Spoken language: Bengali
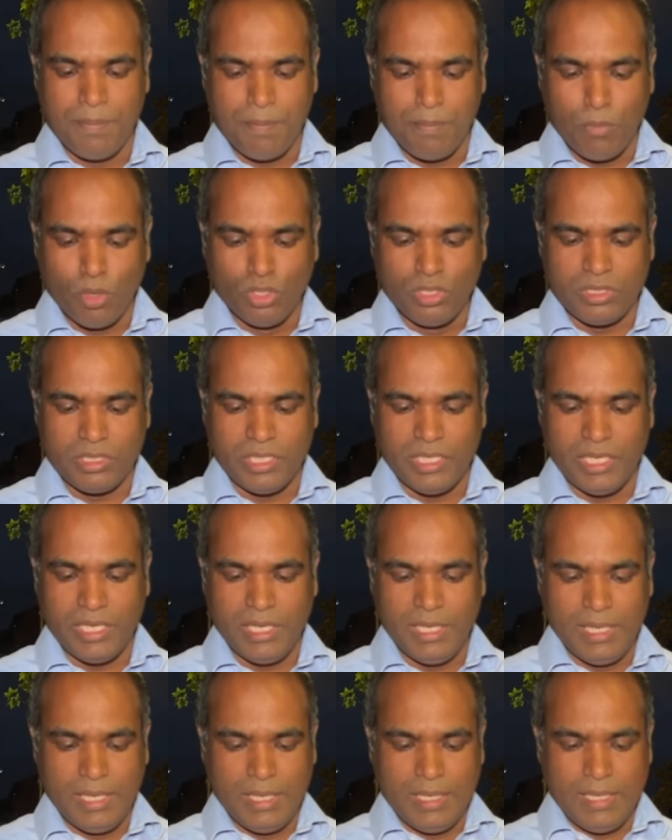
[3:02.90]
মন্ত্রী
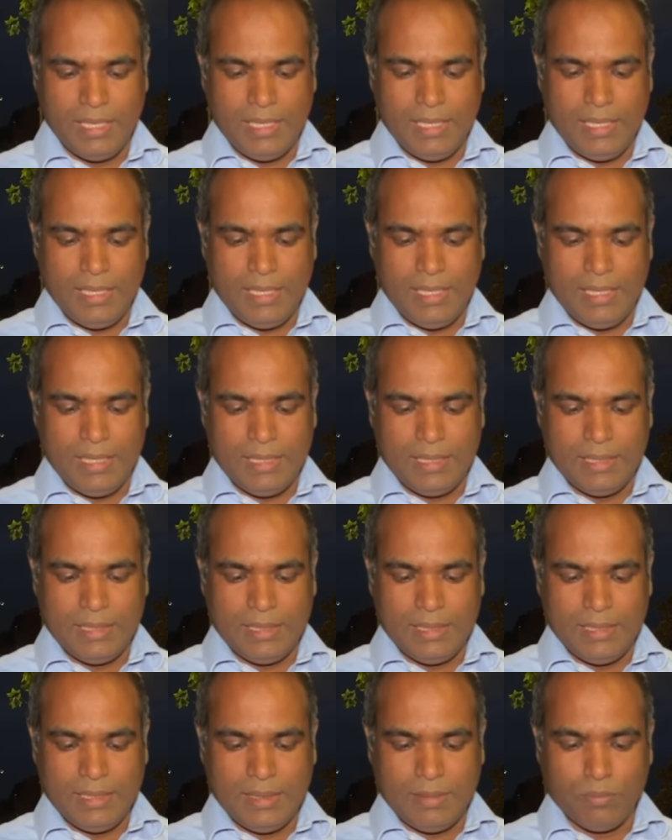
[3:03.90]

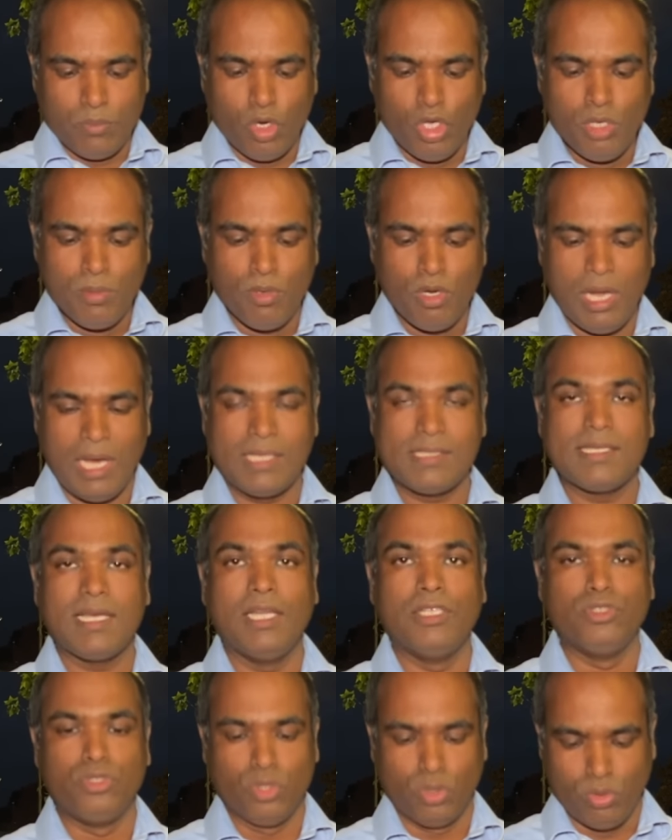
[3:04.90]
মহিবুল
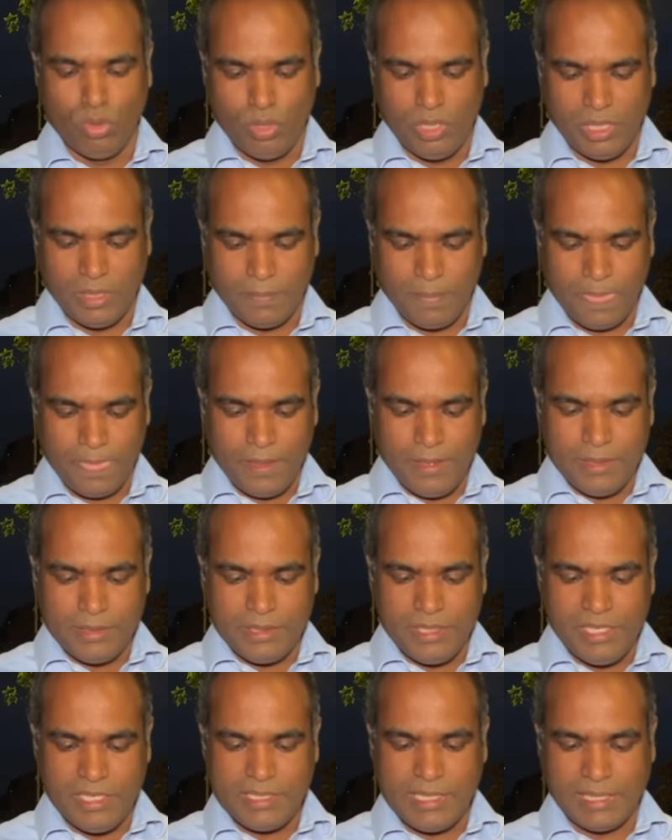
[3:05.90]
হাসান চৌধুরী
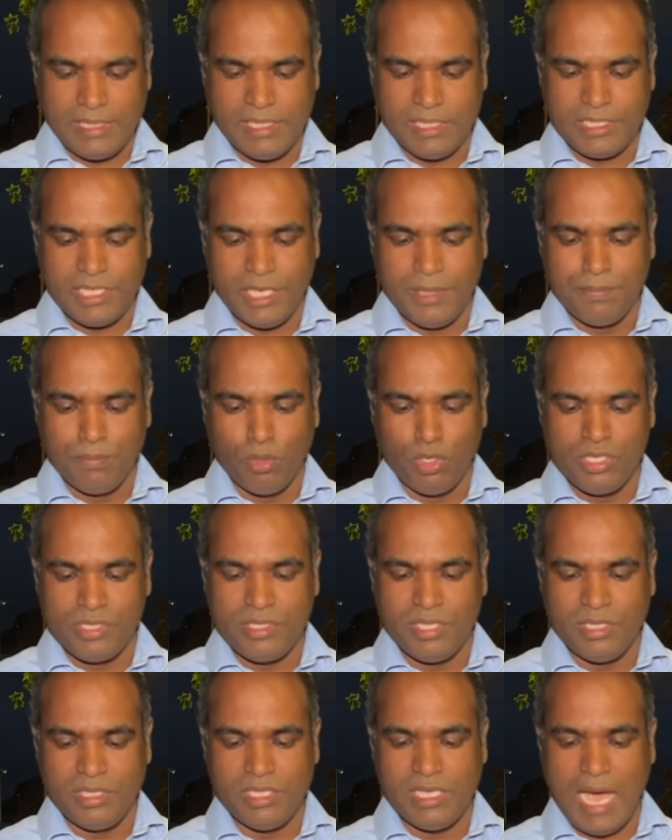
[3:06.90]
তিনি জানিয়েছেন
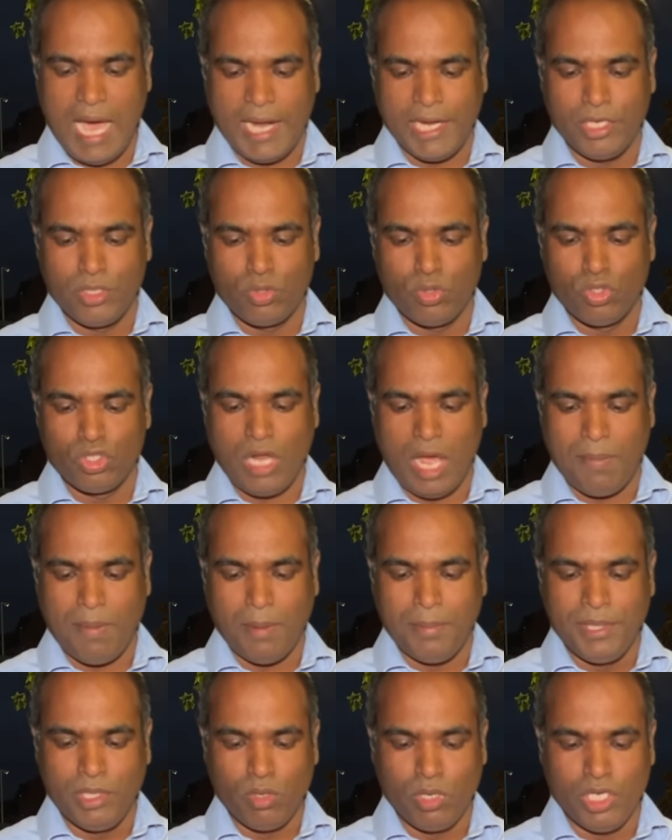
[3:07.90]
পরিস্থিতি আরেকটু
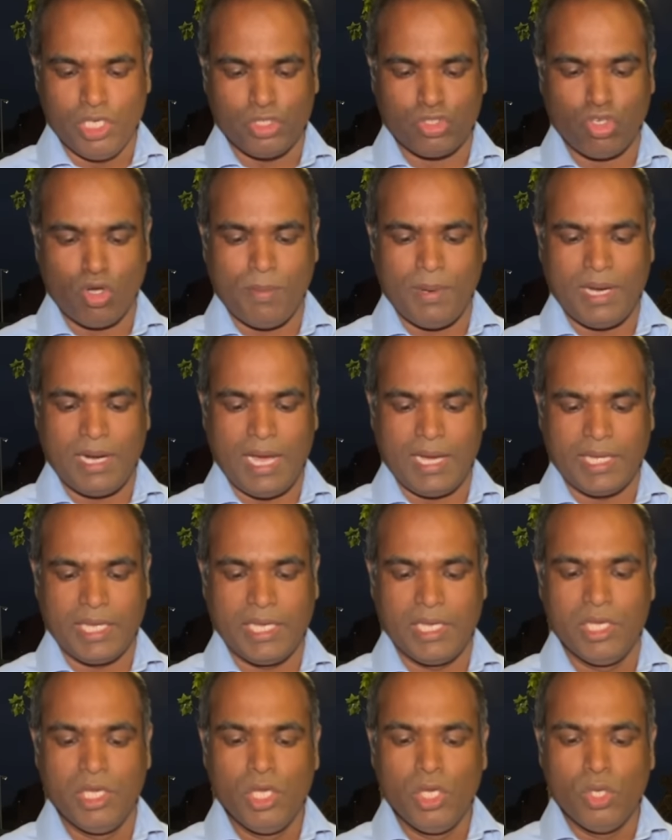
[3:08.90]
স্বাভাবিক হলে সবার আগে
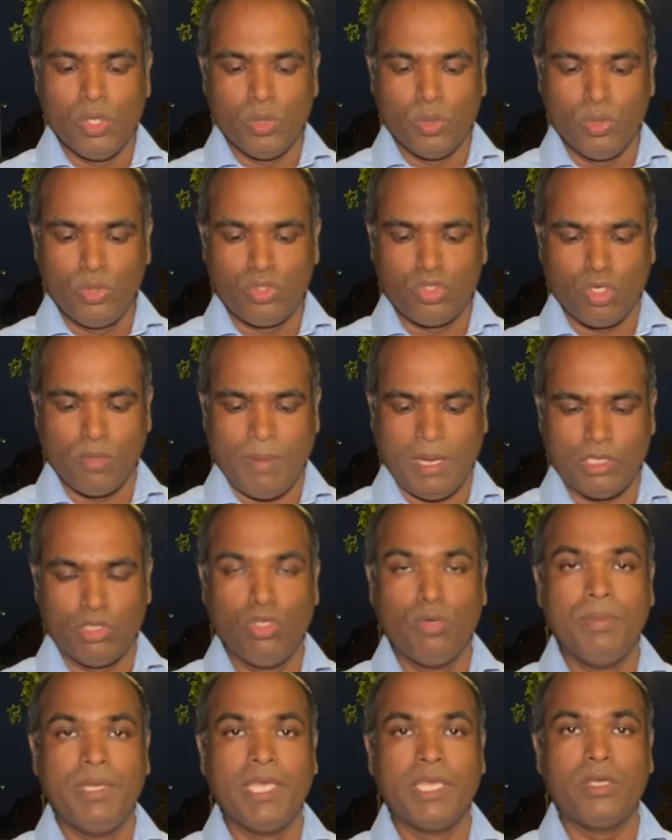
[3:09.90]
উচ্চ
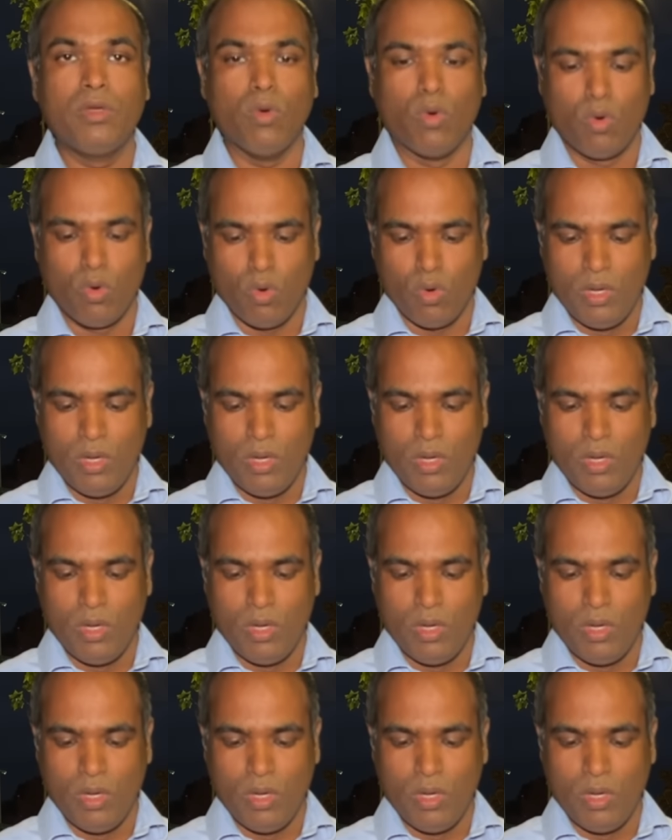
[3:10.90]
মাধ্যমিক ও